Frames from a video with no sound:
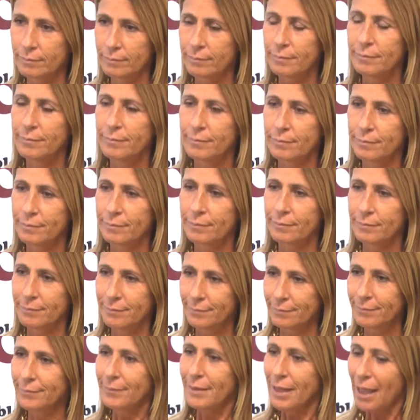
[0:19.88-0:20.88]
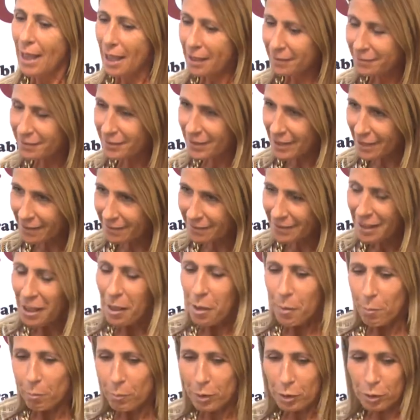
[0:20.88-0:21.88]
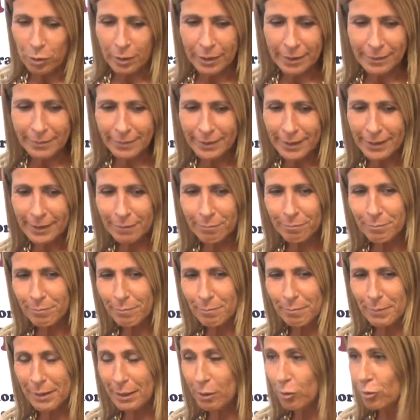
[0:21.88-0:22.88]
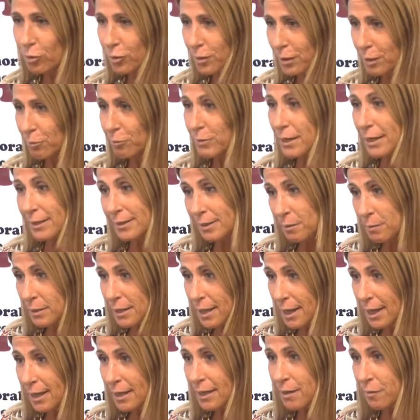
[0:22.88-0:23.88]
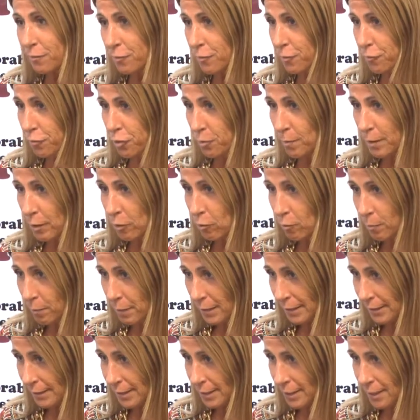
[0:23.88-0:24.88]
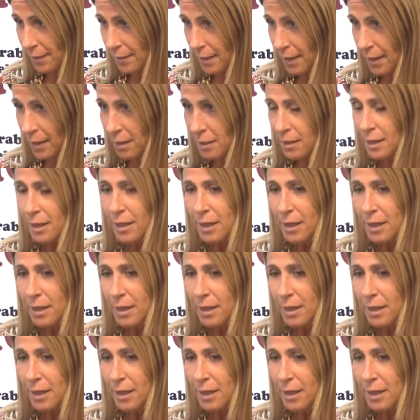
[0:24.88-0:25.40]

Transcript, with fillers: durante todo el día. Así es. Bueno, recién vengo de una actividad que fue en forma compartida,